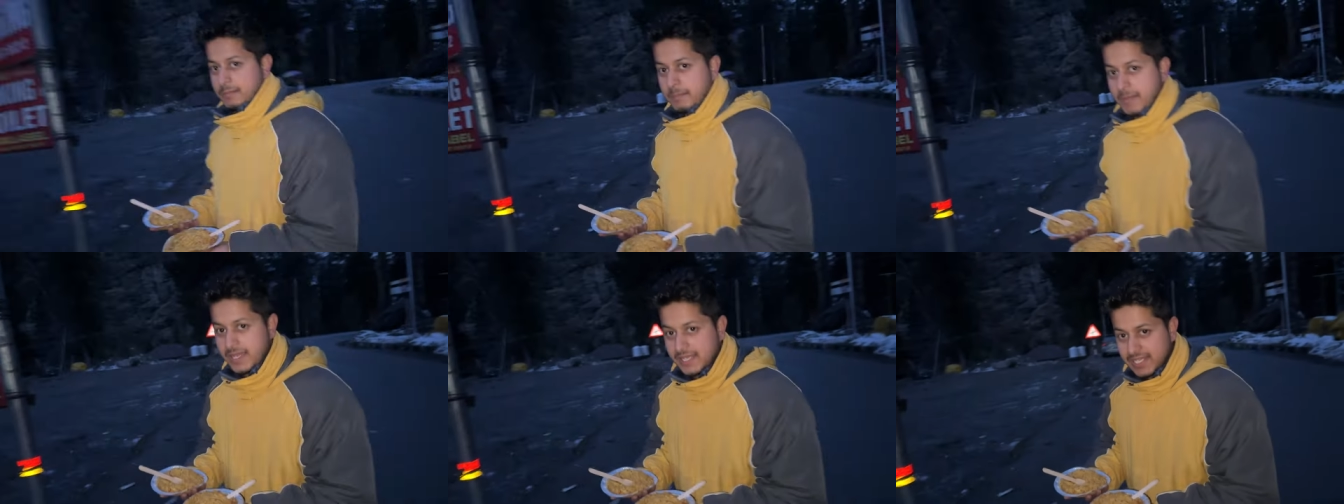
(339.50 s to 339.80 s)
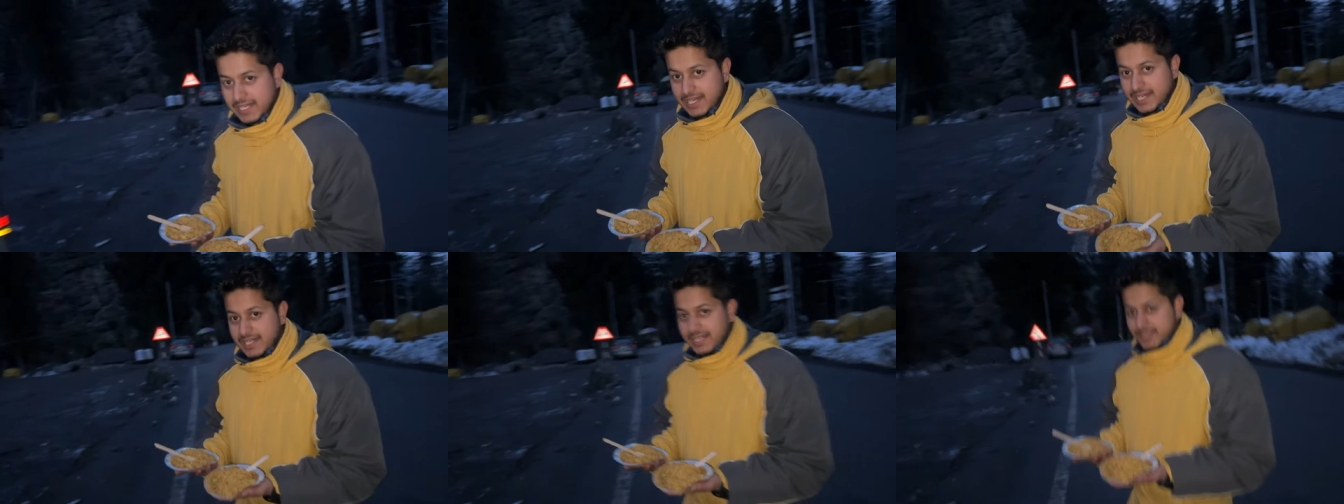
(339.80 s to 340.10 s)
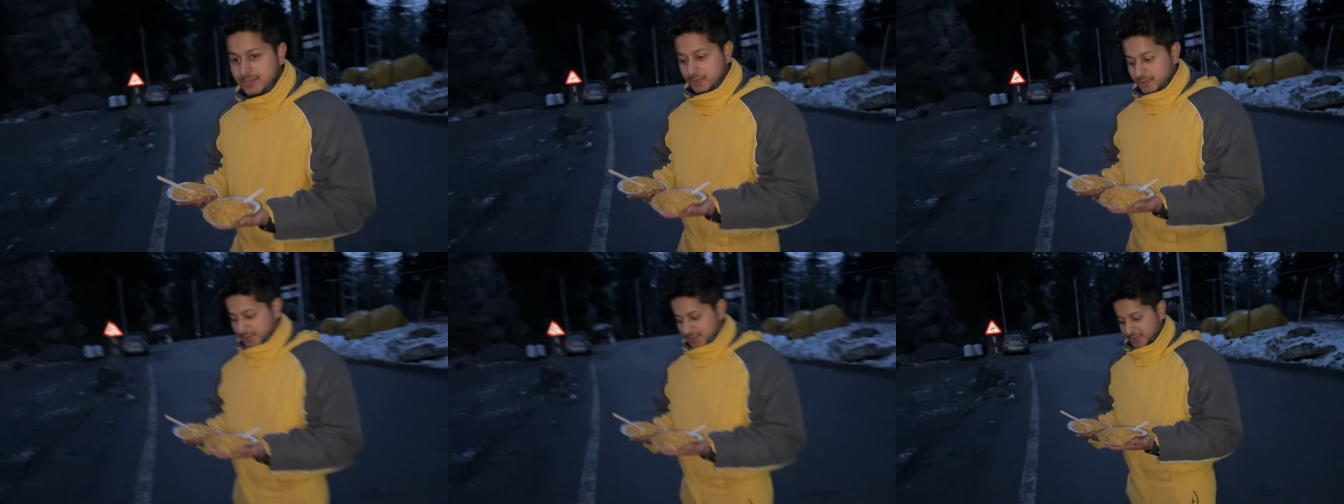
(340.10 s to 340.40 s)
मैगी ले ली
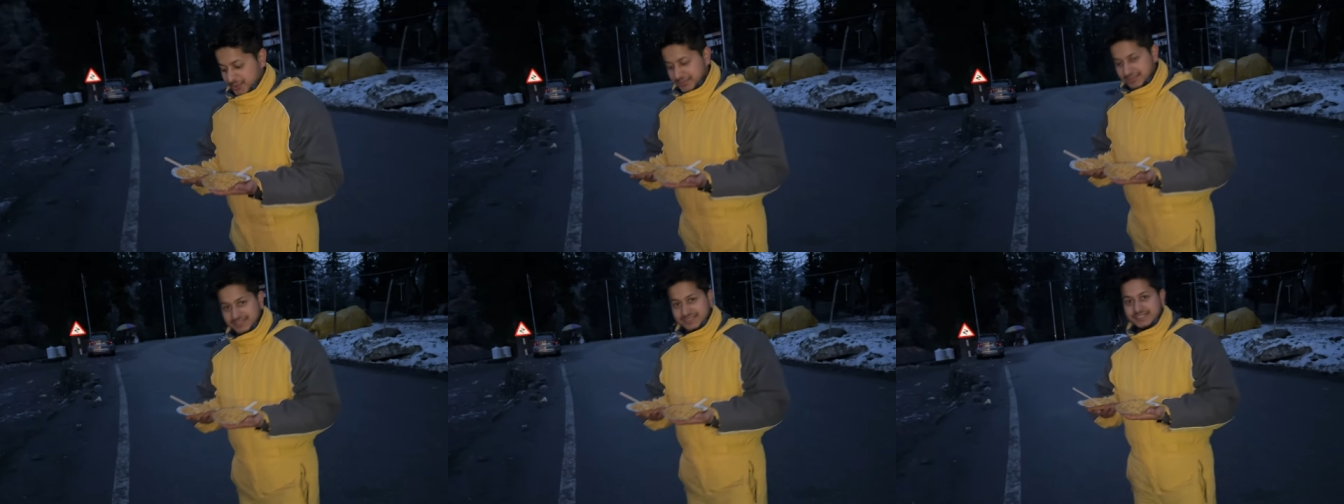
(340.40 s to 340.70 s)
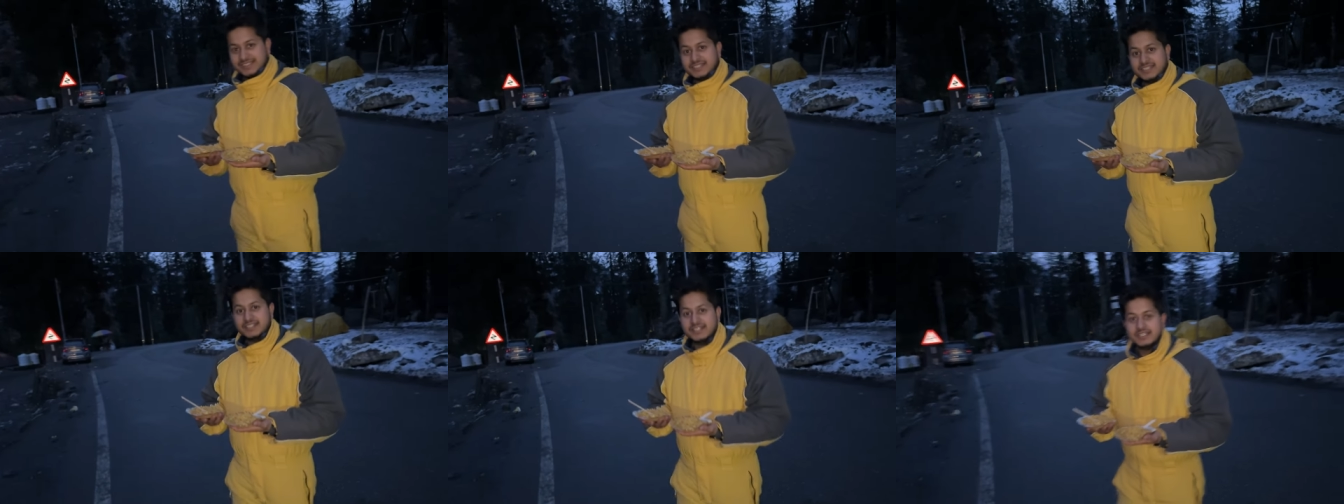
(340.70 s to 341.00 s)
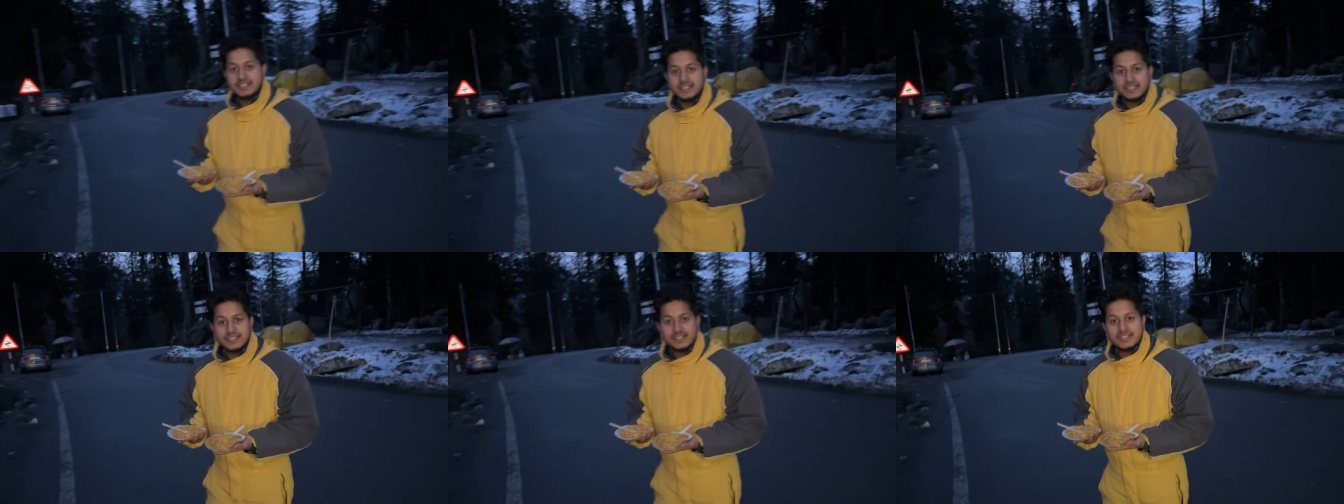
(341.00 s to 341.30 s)
दोस्तों
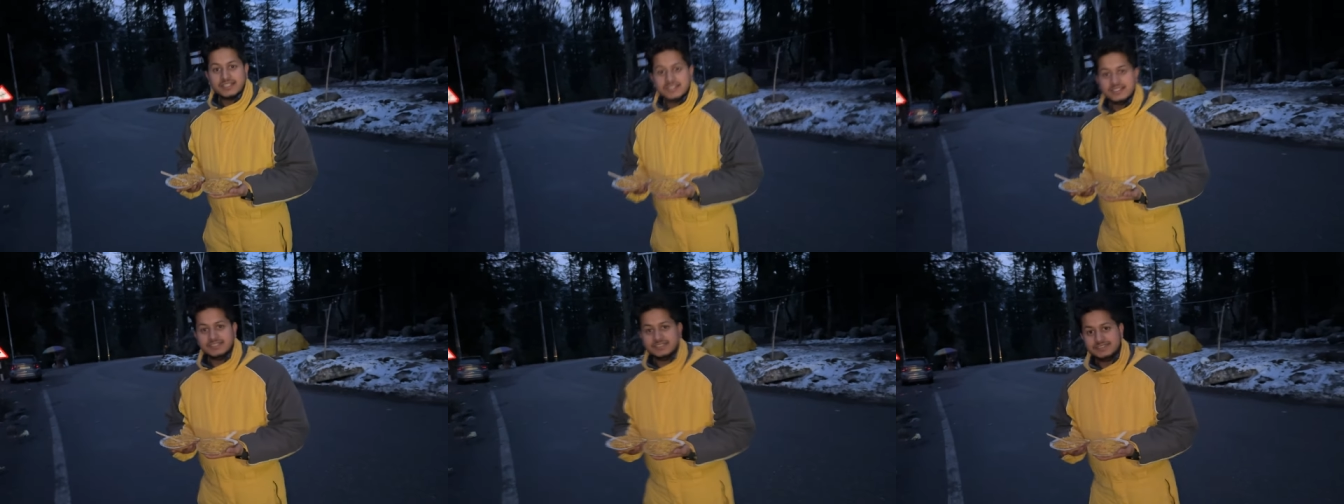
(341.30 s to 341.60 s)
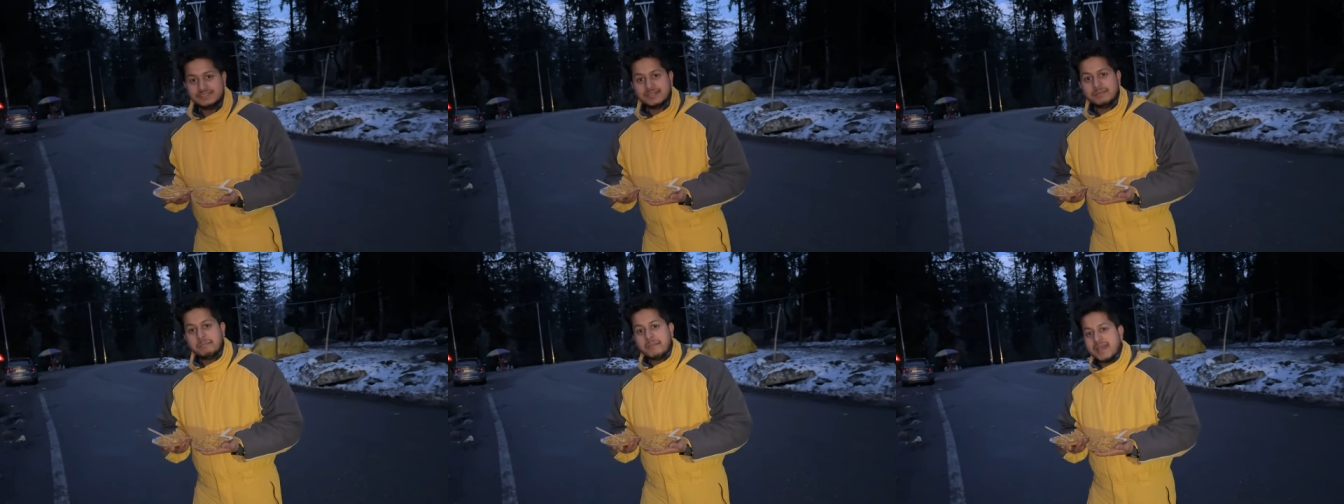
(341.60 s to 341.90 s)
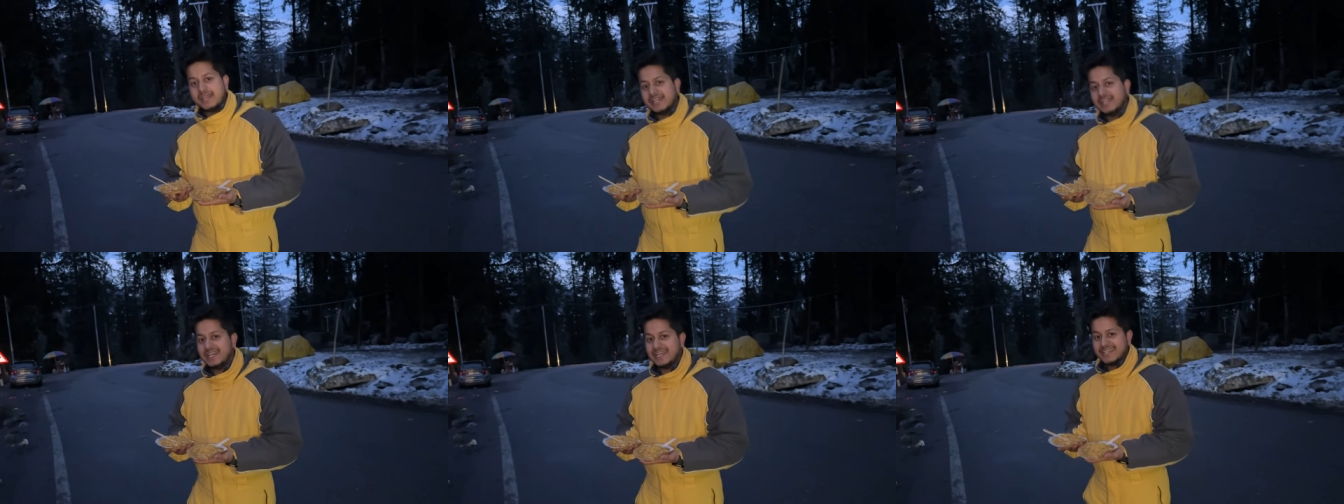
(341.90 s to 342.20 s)

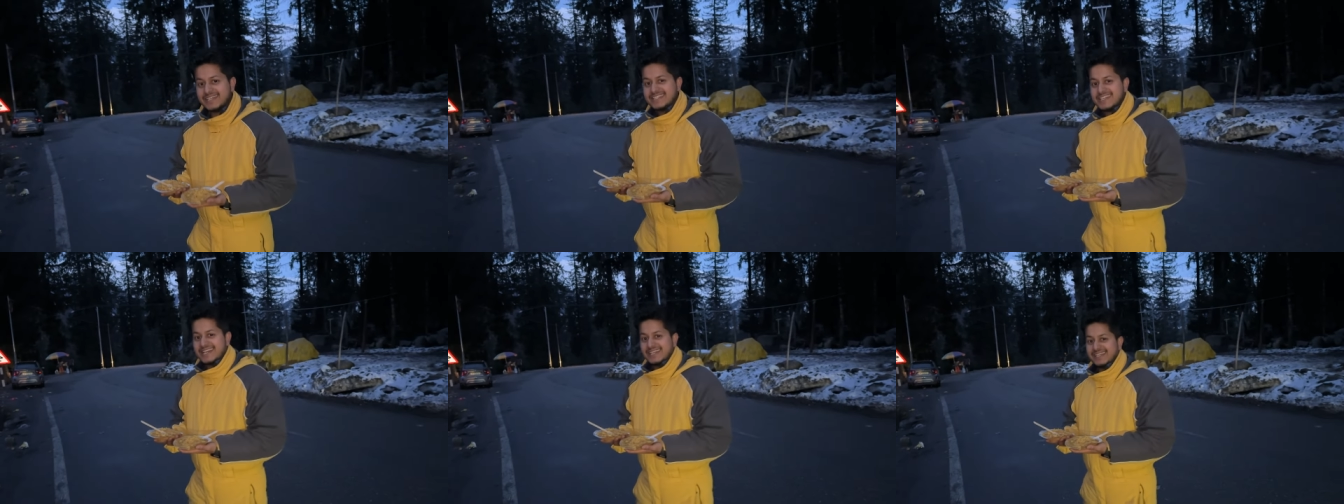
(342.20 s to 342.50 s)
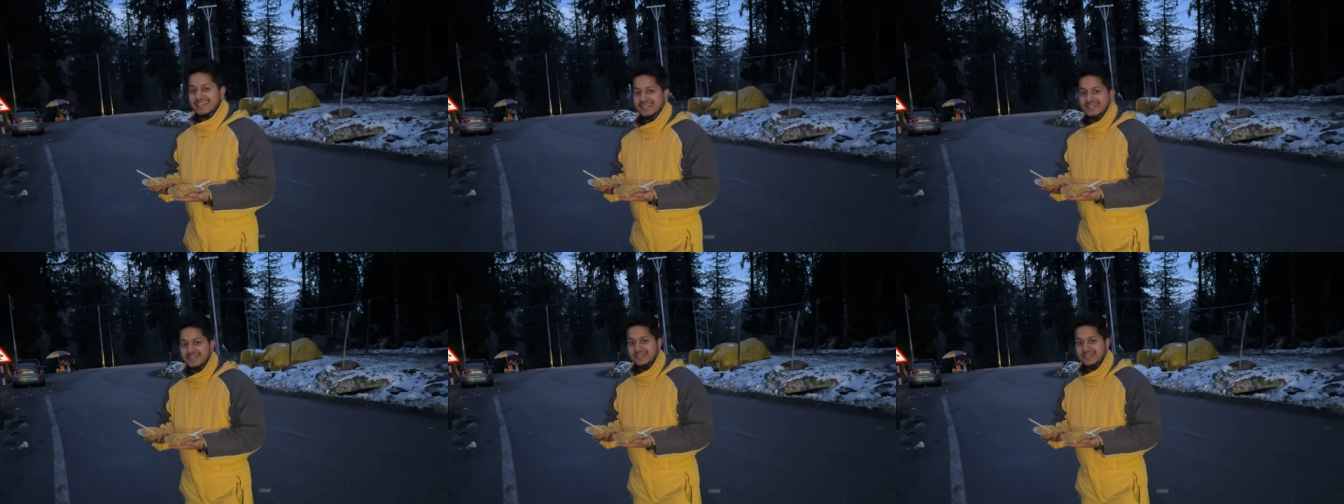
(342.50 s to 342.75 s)
मैगी लेके चलेंगे